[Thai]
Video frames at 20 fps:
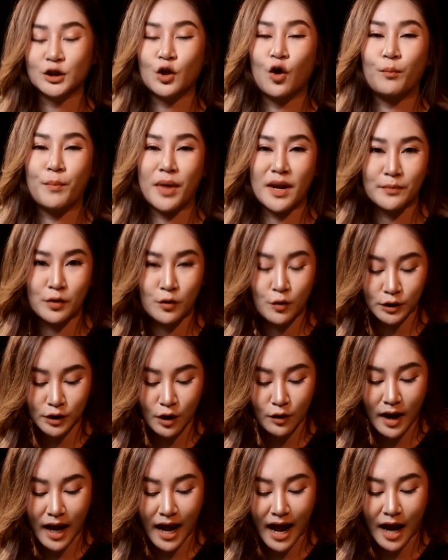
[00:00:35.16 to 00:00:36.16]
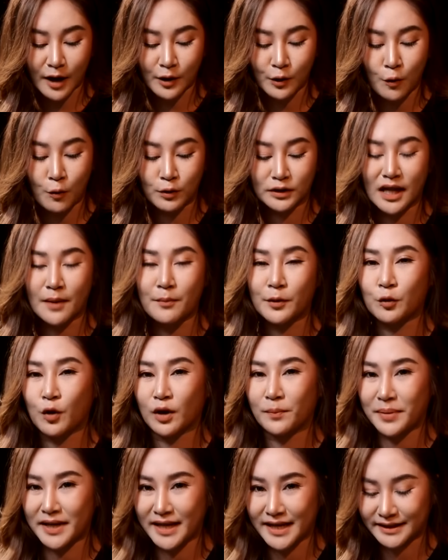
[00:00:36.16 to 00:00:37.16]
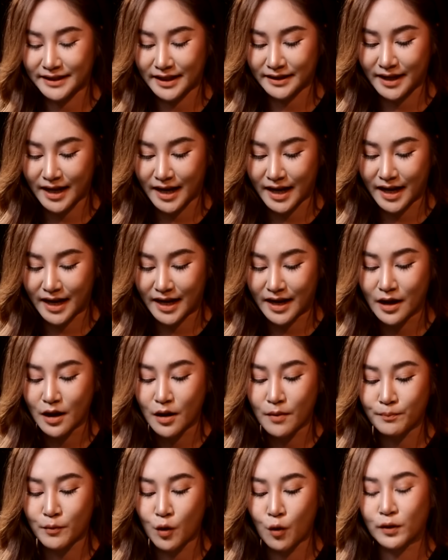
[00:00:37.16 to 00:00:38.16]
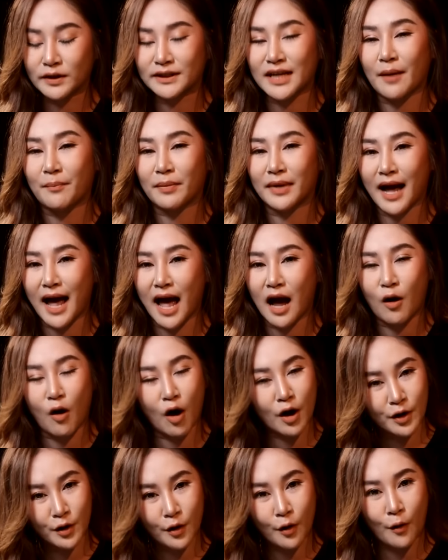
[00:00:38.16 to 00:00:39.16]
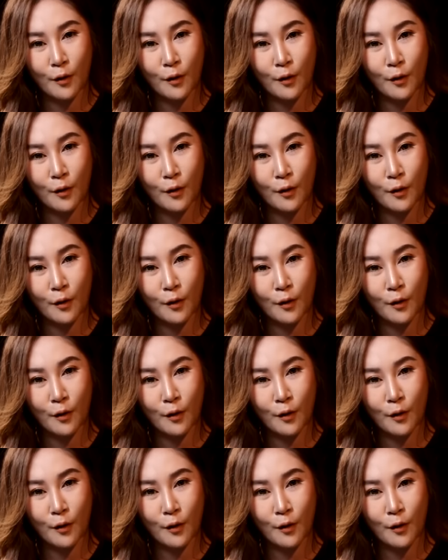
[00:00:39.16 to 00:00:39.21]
อตกเป็นผู้ต้องหาถูกตำรวจ PCT บุกจับคาคอนโด